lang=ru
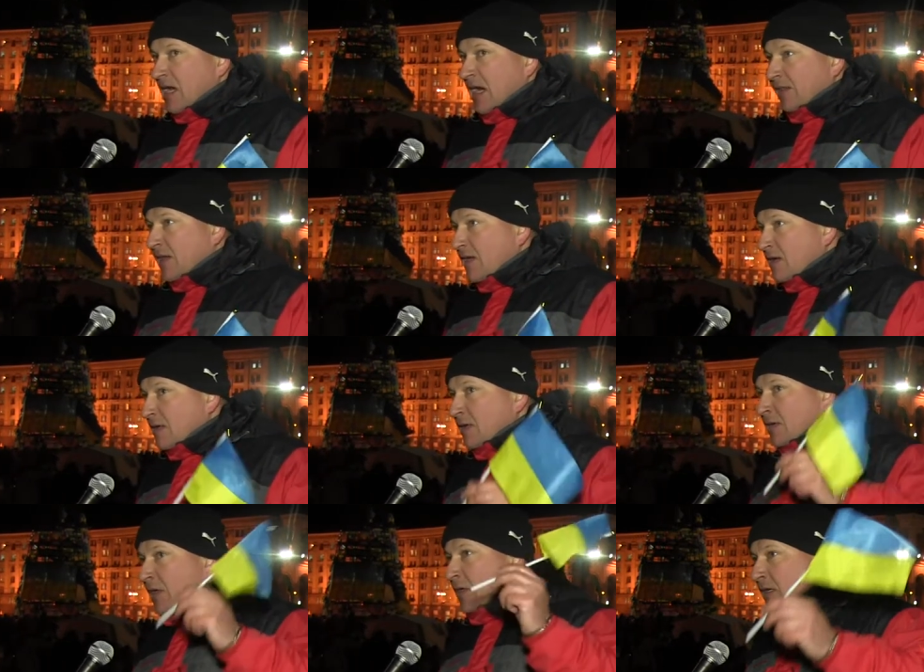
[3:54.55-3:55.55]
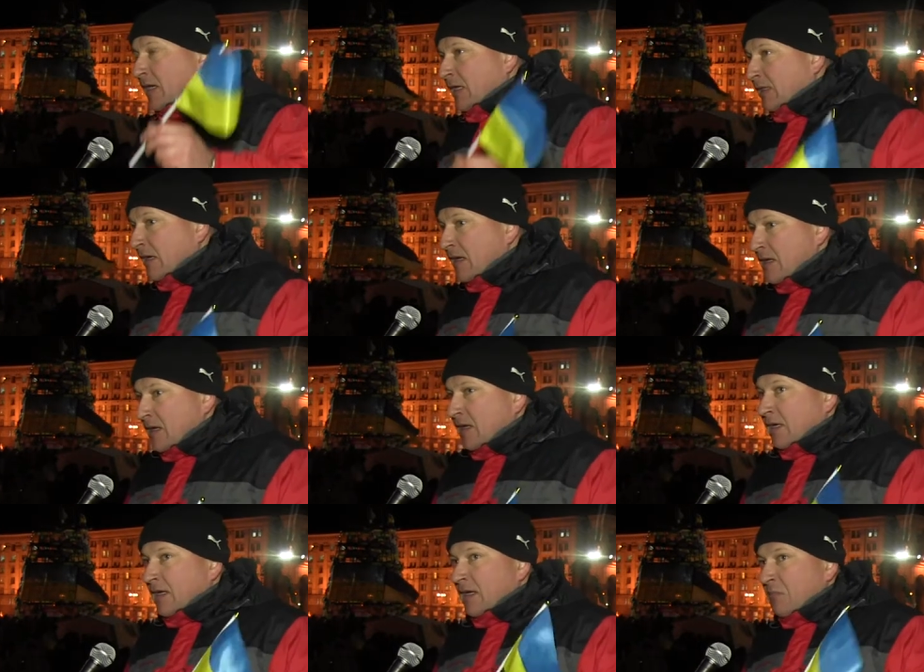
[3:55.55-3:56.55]
Она э, дел, это,
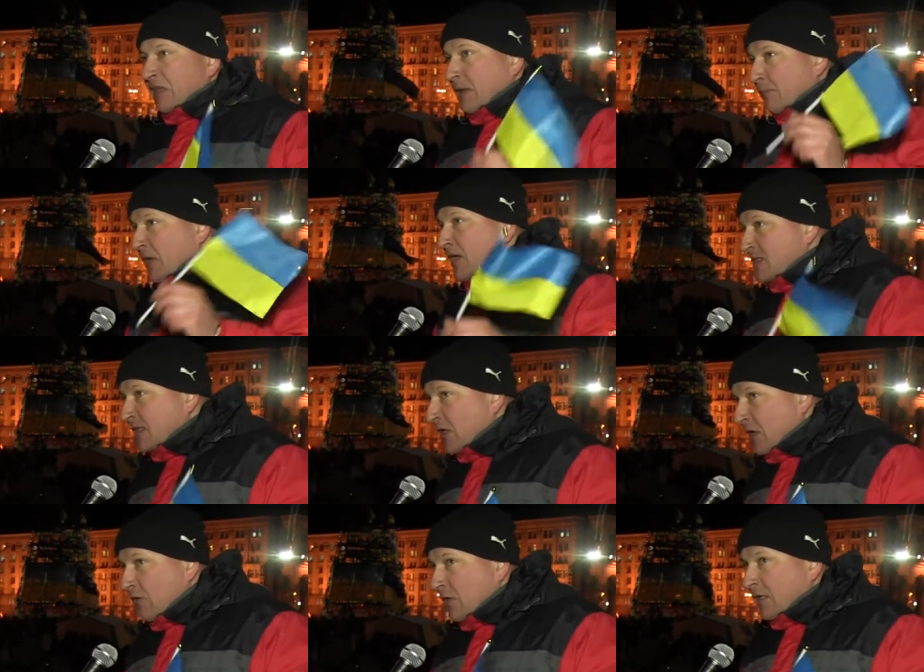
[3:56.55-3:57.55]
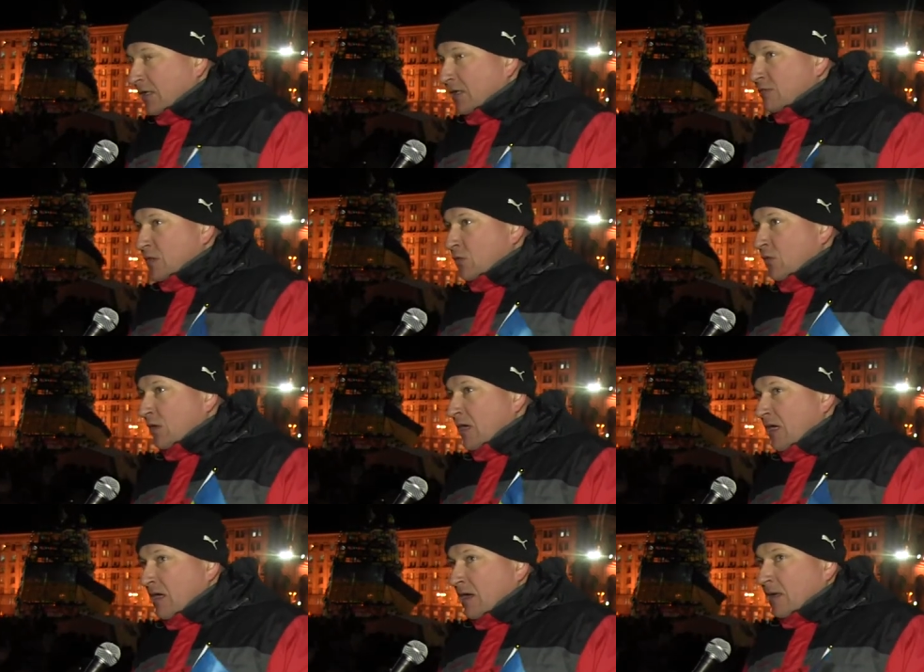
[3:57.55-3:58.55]
э, монополизировала это все.
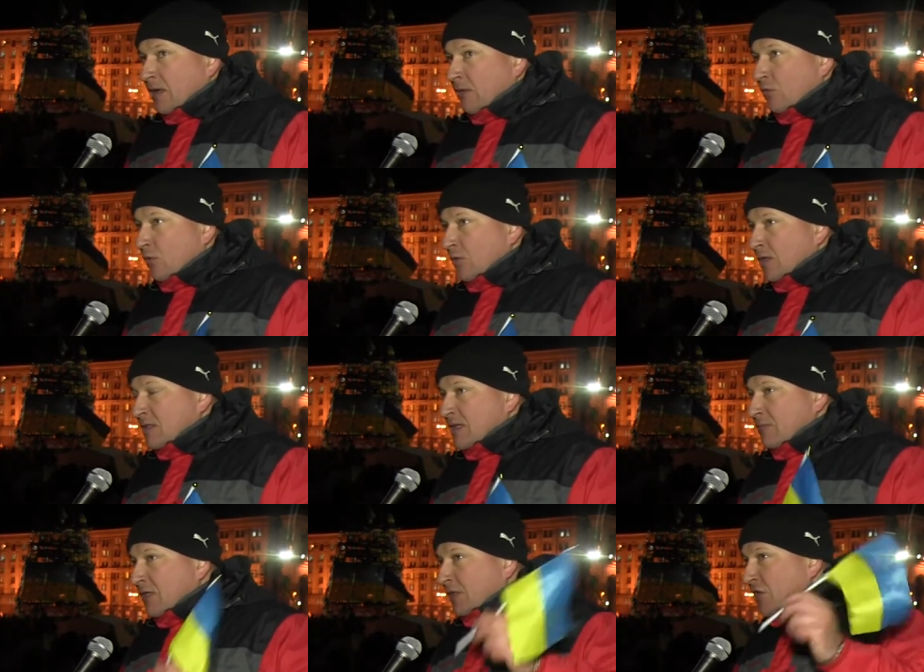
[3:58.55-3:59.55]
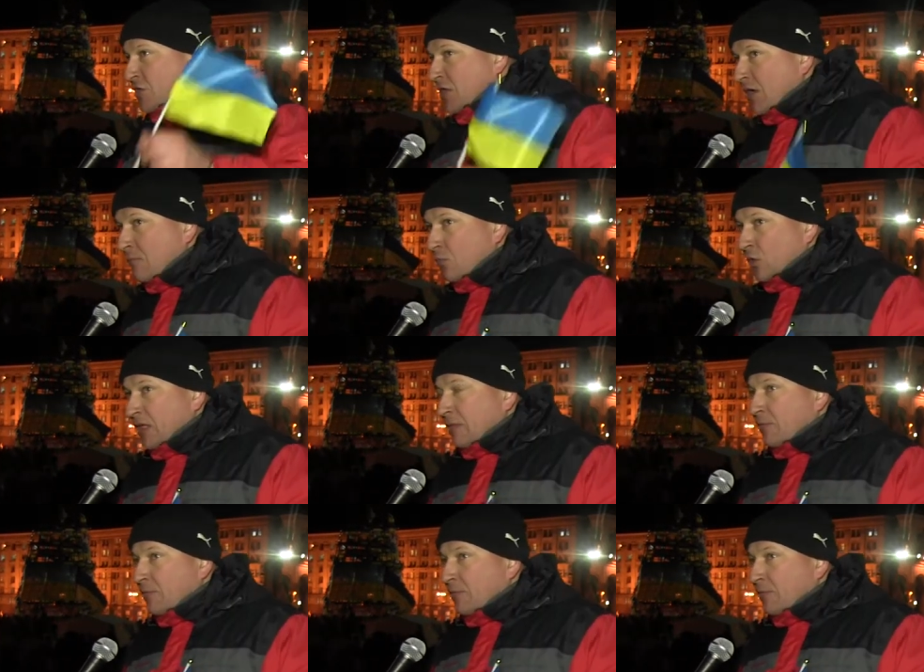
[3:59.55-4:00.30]
Вот. За монтажные работы